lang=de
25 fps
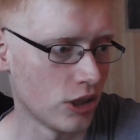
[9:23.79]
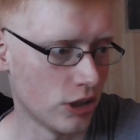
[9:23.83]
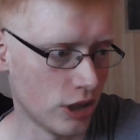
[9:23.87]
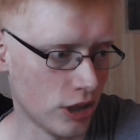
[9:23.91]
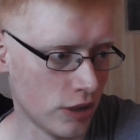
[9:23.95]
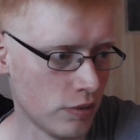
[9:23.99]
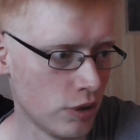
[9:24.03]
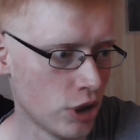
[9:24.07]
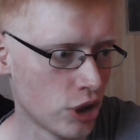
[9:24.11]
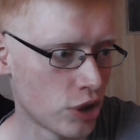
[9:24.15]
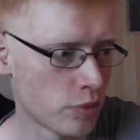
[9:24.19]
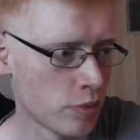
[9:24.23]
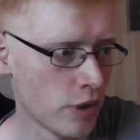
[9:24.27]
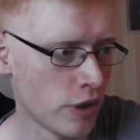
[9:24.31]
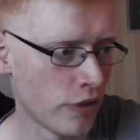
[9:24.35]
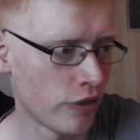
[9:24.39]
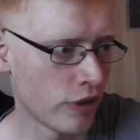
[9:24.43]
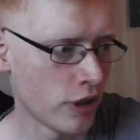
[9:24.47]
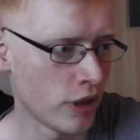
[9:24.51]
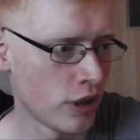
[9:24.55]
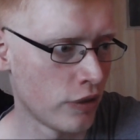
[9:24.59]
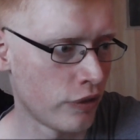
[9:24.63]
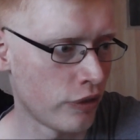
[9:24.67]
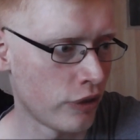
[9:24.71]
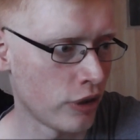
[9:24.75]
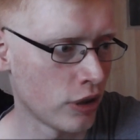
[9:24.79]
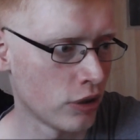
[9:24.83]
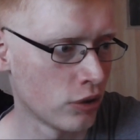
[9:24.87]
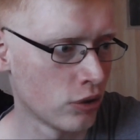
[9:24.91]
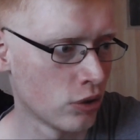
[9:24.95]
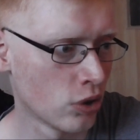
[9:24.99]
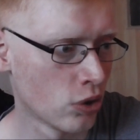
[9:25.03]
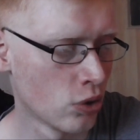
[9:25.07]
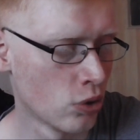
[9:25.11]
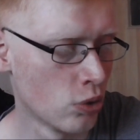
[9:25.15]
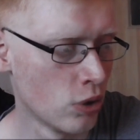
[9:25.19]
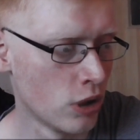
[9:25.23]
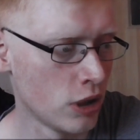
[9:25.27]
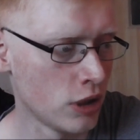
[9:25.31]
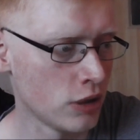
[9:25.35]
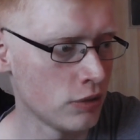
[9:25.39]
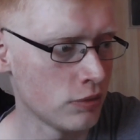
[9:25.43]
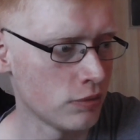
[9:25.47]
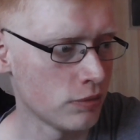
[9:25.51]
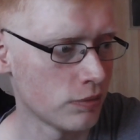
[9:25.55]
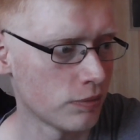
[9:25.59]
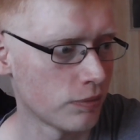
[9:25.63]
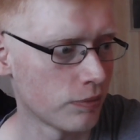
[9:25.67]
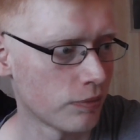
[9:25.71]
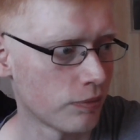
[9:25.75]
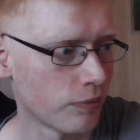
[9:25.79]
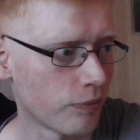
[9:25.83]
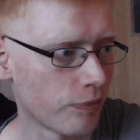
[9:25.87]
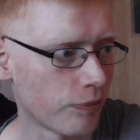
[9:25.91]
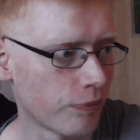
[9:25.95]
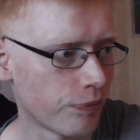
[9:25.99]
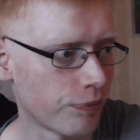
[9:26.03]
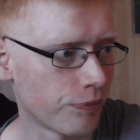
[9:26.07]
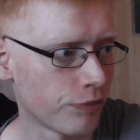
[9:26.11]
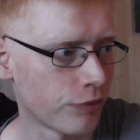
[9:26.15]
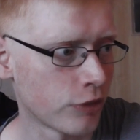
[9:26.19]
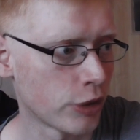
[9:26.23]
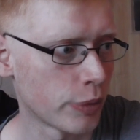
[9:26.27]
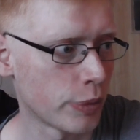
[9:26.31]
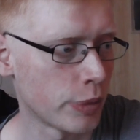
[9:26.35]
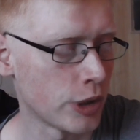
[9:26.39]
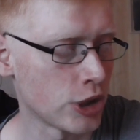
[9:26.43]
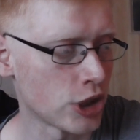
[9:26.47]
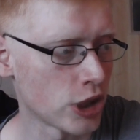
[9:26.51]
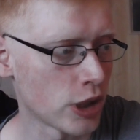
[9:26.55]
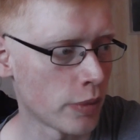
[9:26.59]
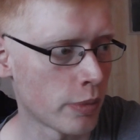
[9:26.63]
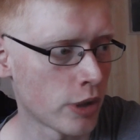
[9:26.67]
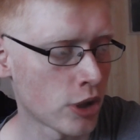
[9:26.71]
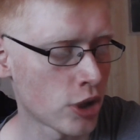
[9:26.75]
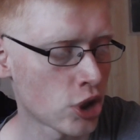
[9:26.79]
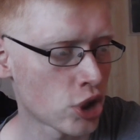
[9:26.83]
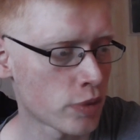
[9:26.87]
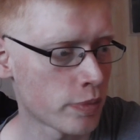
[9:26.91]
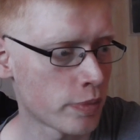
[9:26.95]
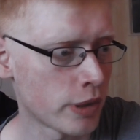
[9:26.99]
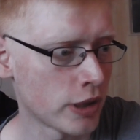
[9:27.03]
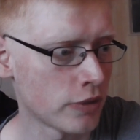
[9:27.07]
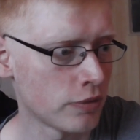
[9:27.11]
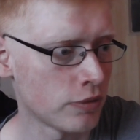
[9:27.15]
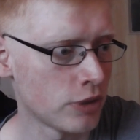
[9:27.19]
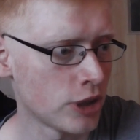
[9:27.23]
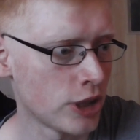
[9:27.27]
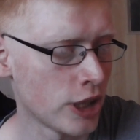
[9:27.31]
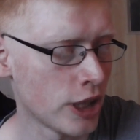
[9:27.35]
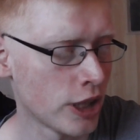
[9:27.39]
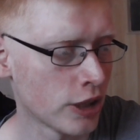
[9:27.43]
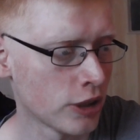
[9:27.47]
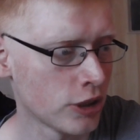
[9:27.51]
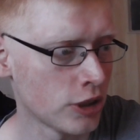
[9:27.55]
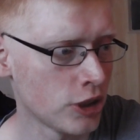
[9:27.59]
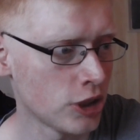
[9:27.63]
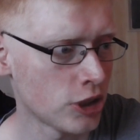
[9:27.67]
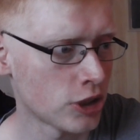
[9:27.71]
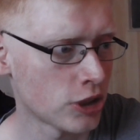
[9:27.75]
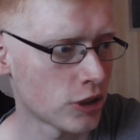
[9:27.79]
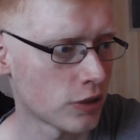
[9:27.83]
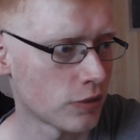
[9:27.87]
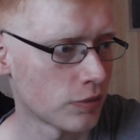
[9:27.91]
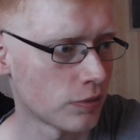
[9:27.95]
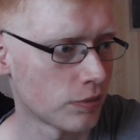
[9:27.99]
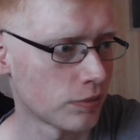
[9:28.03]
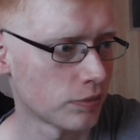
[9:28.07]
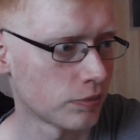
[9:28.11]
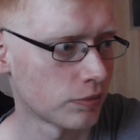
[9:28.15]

Den will ich mir auf alle Fälle noch holen. Da bin ich auch mal gespannt, wie der riecht.